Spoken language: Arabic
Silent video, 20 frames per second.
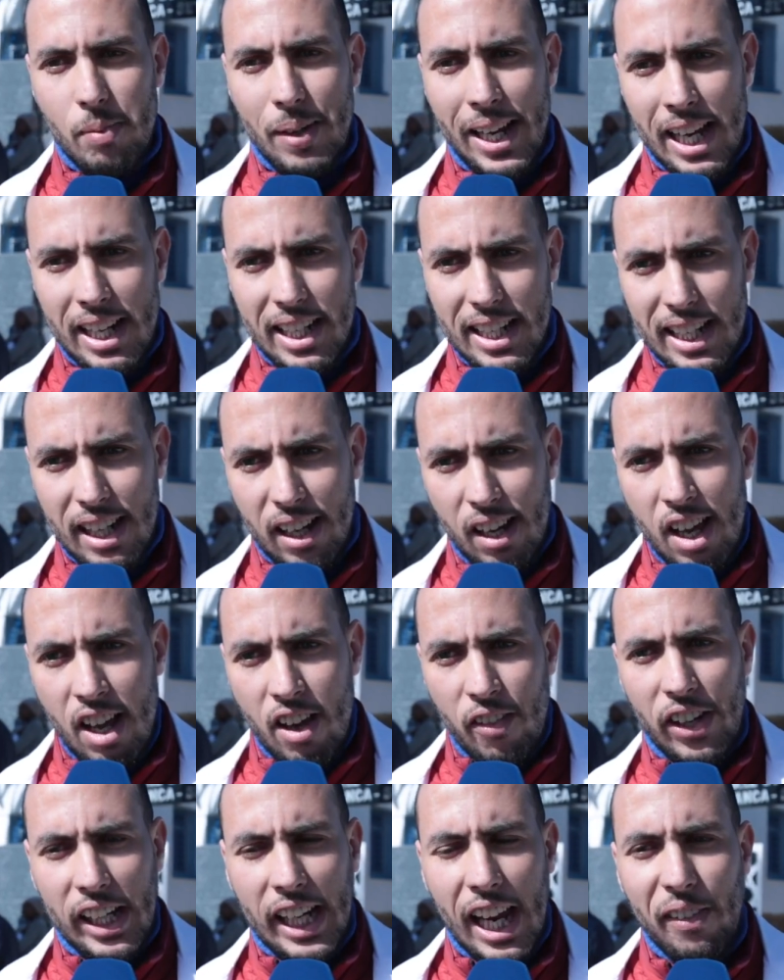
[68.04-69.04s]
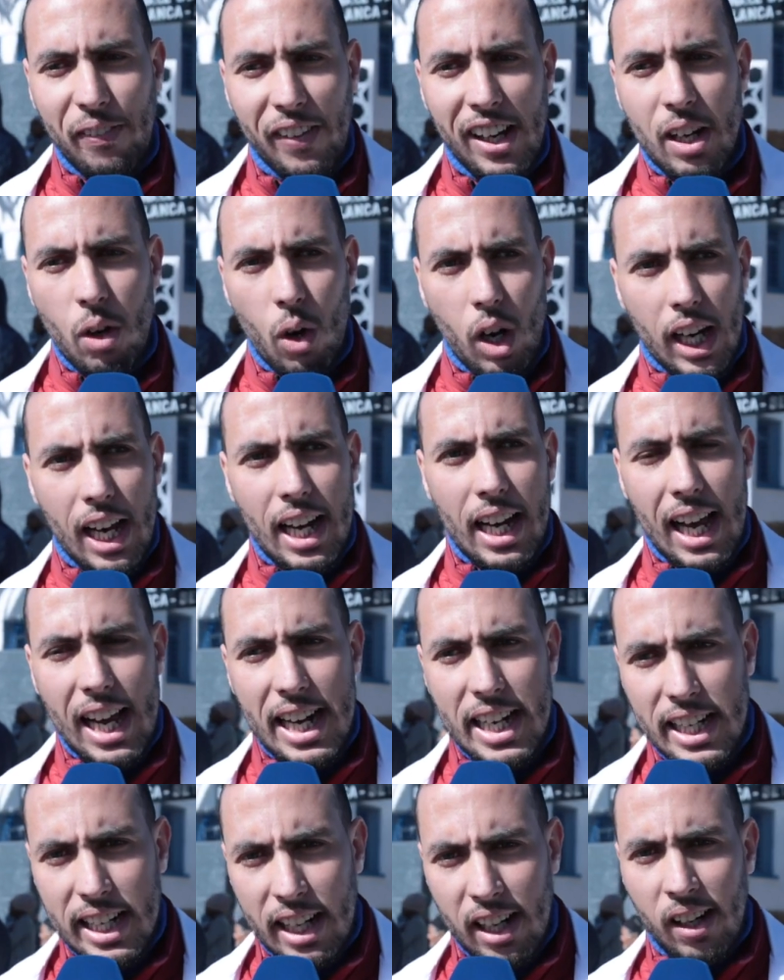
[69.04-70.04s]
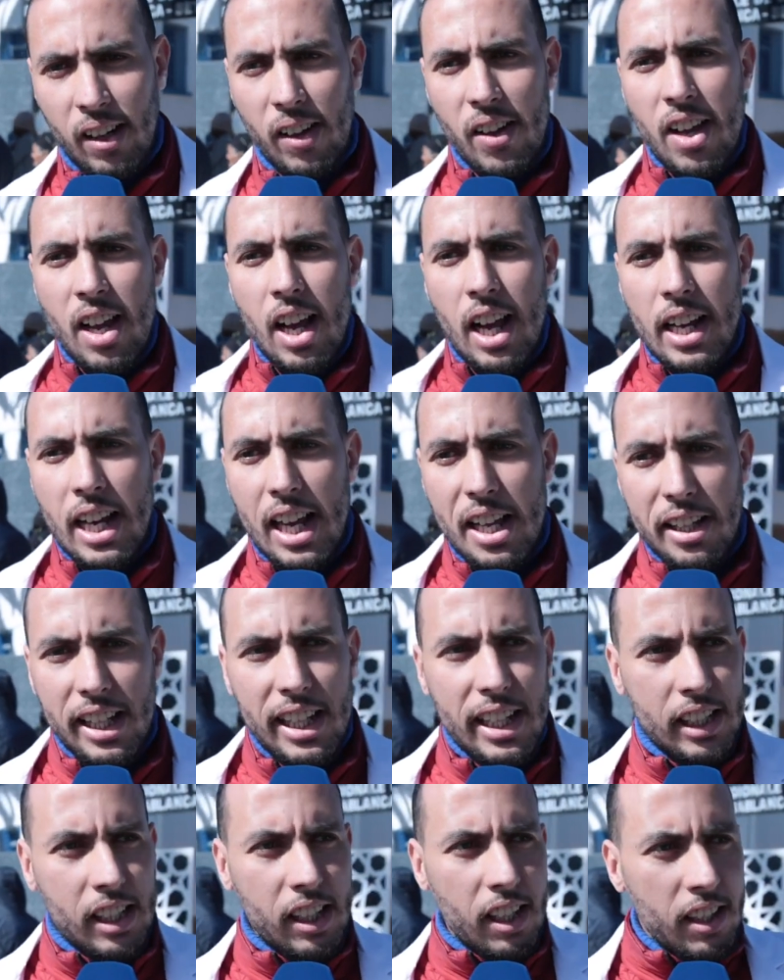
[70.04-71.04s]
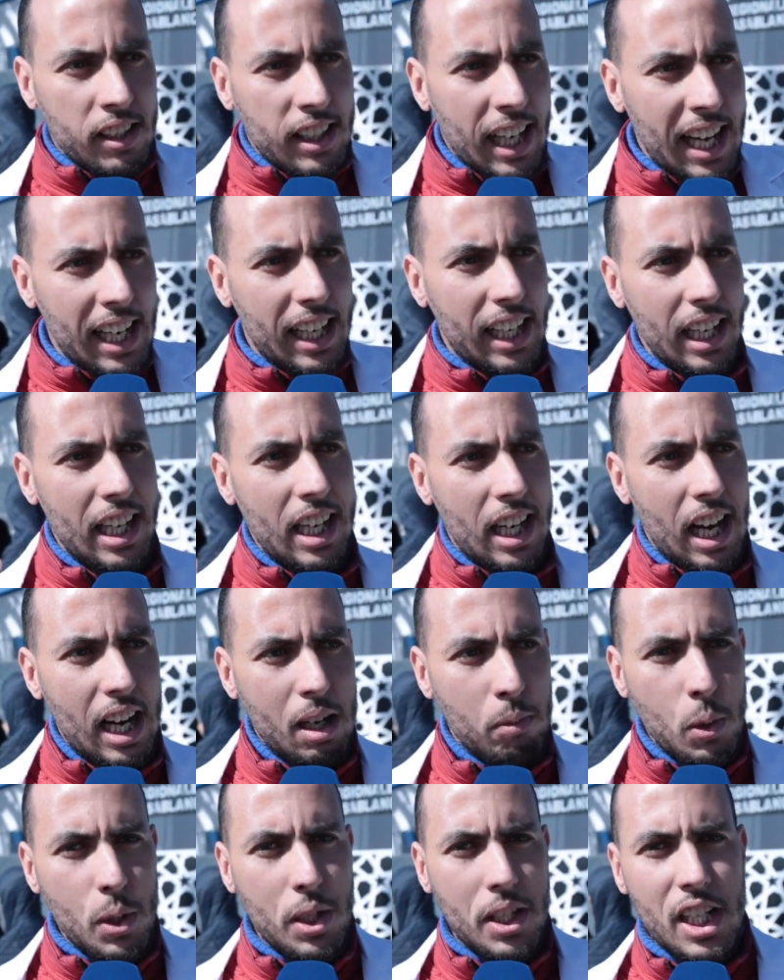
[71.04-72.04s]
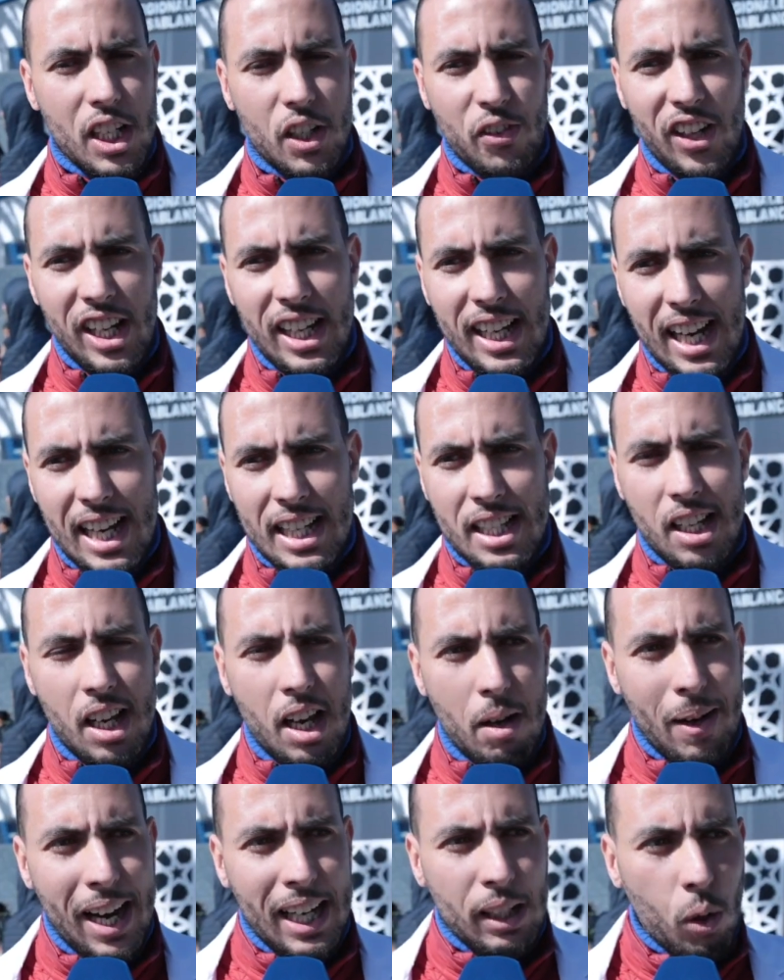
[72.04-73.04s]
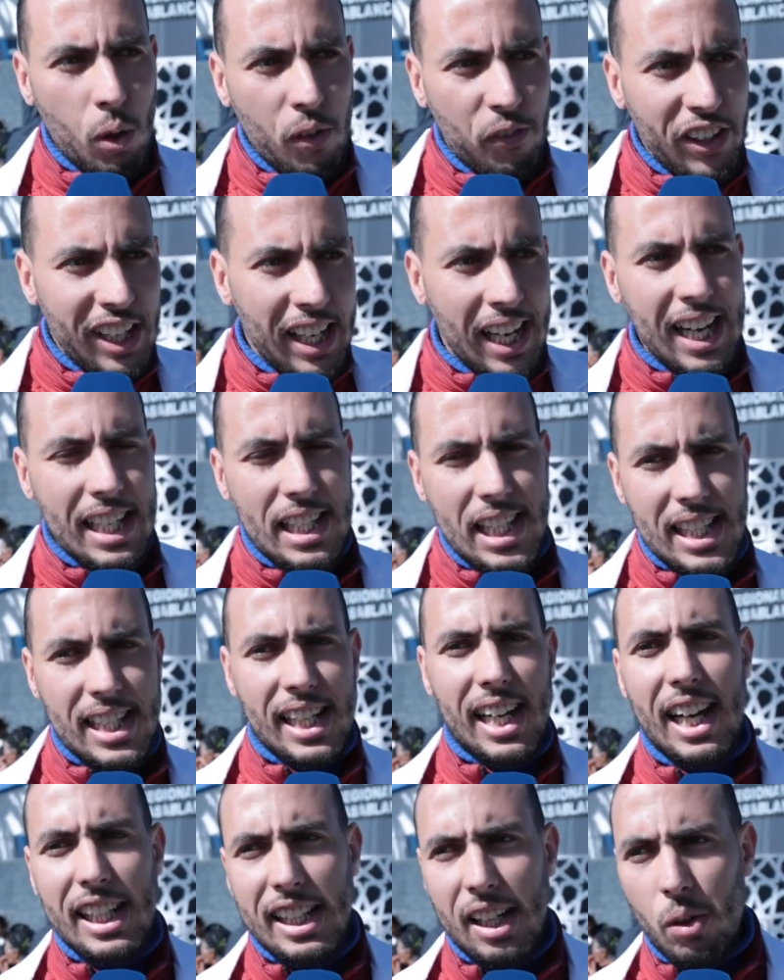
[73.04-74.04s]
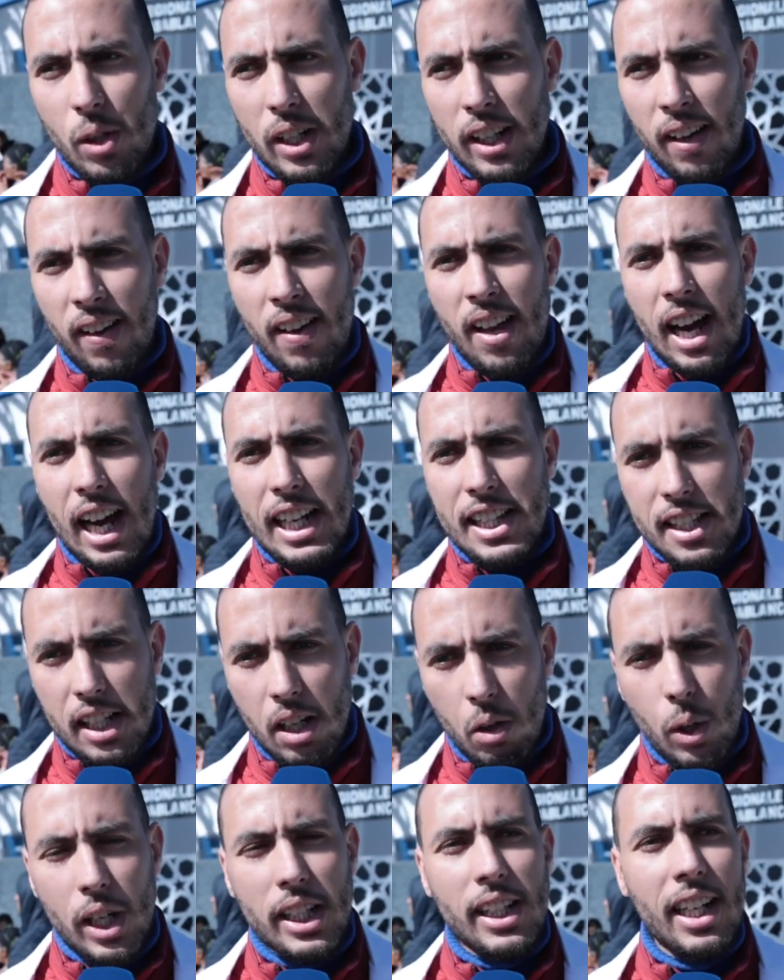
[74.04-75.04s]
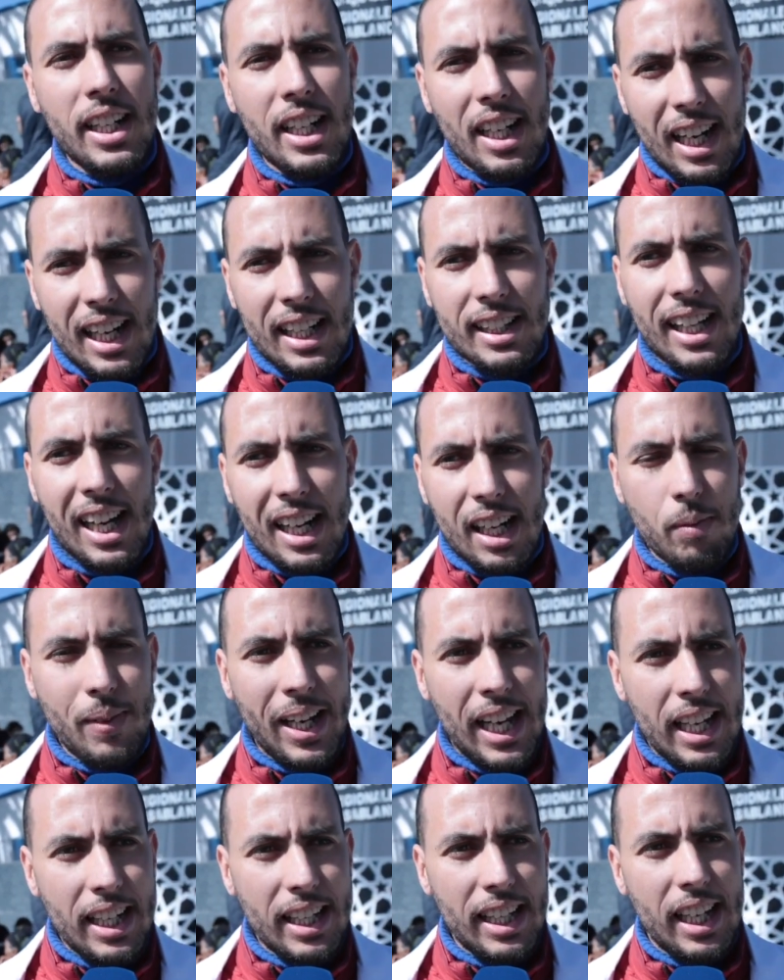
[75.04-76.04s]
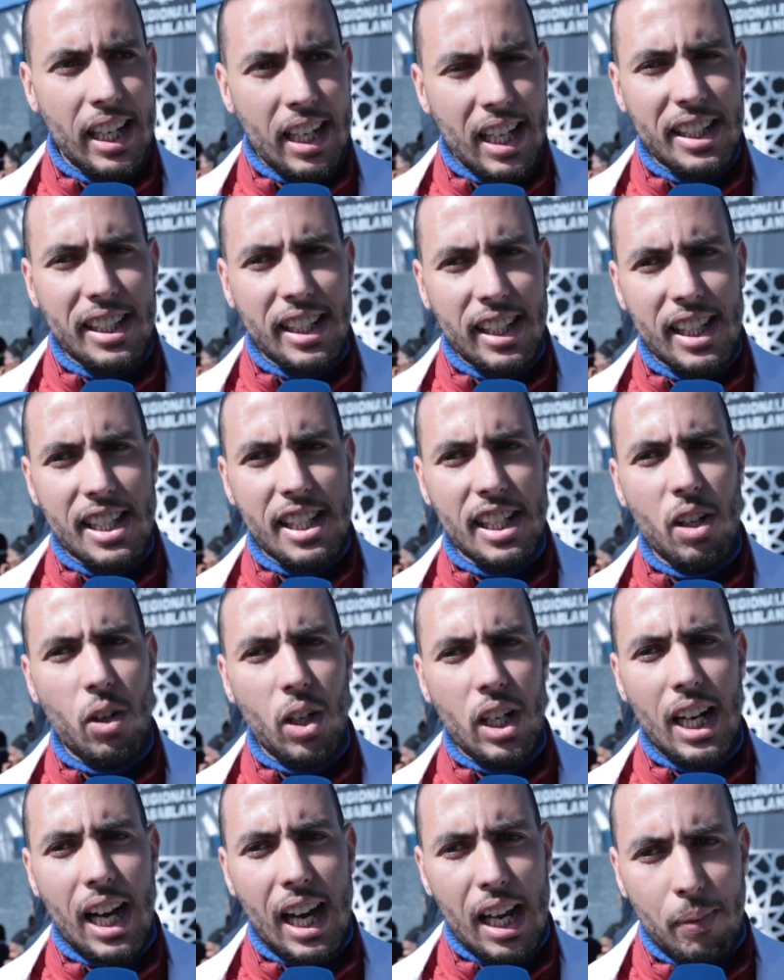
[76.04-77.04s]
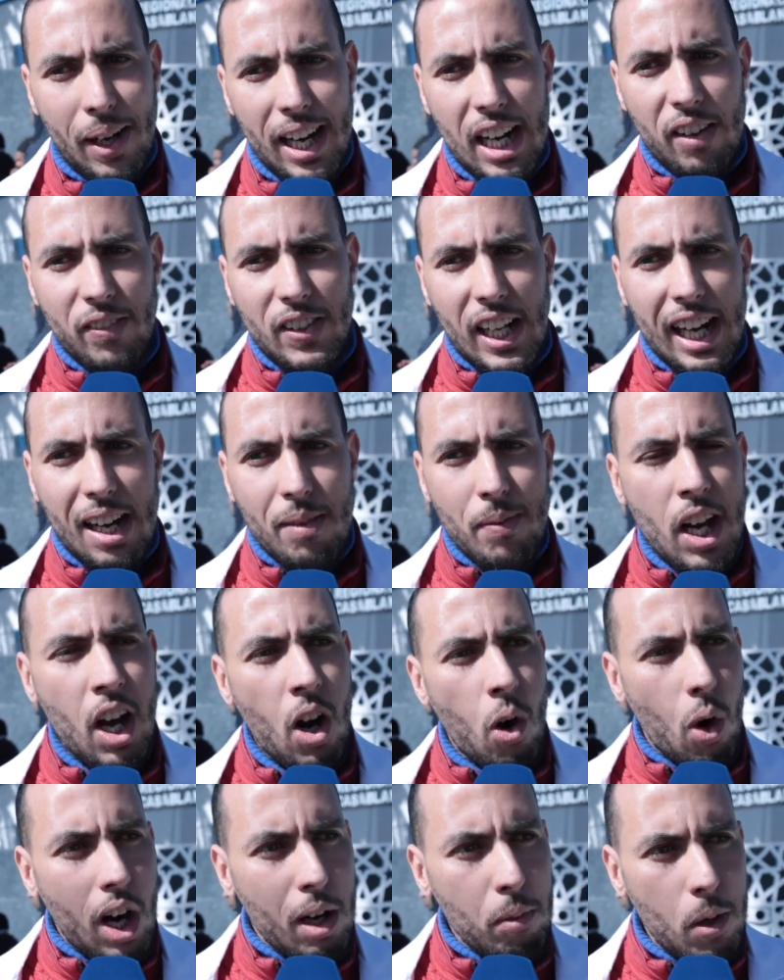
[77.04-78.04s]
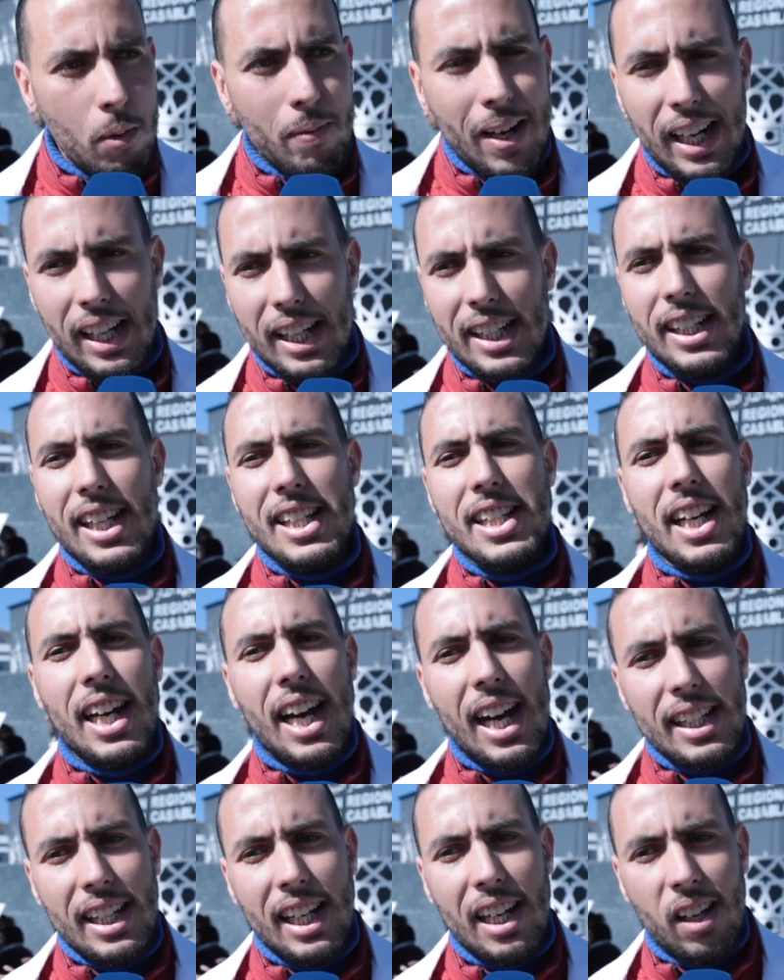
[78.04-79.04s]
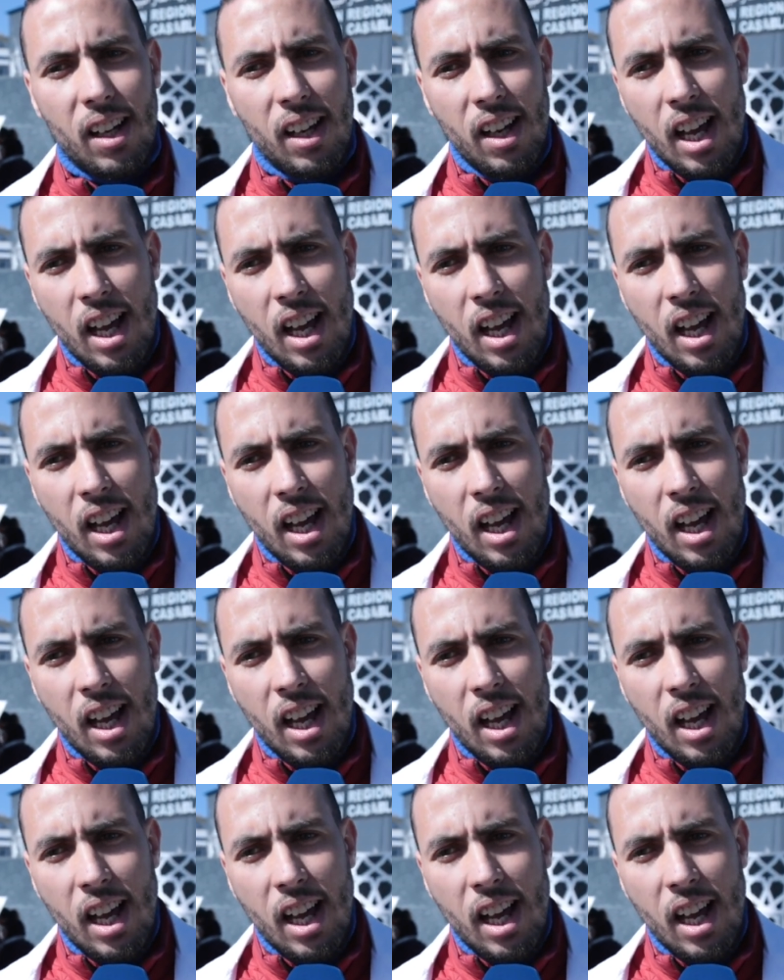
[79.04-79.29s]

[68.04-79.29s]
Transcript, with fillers: المهنيه فكيف يعقل ان لديك داخل المستشفيات بعض الفئات يتقاضون التعويض عن الأخطار المهنية الذي يصل إلى 4000 درهم والممرض يتقاضى